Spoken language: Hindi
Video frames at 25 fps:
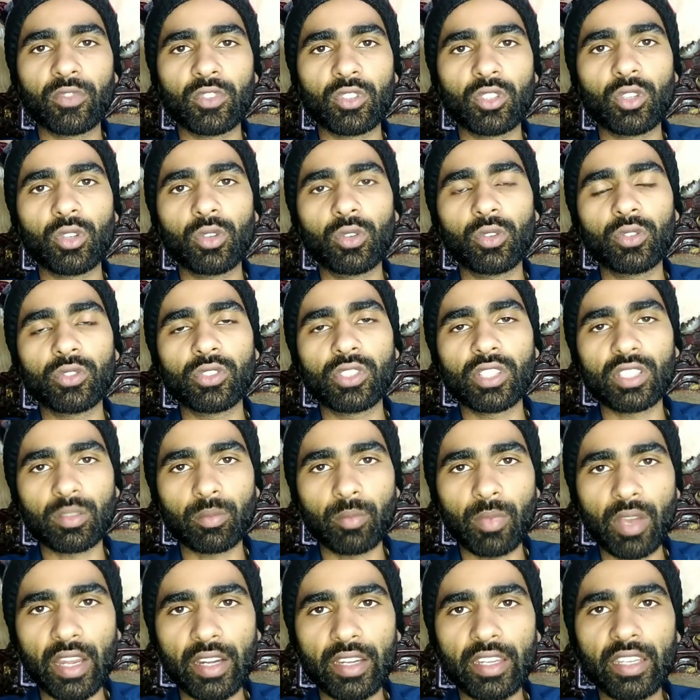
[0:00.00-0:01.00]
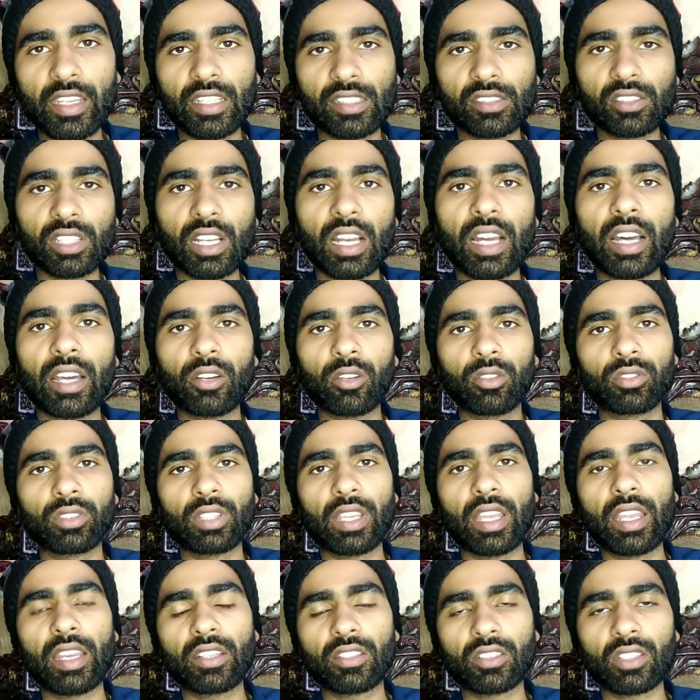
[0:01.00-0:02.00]
जो जिस्मानी असार होता
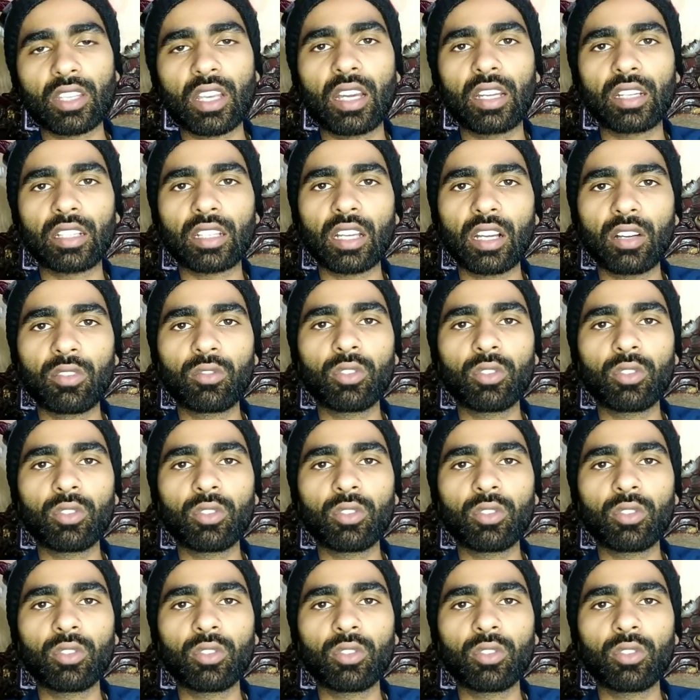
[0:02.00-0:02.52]
है इंसान का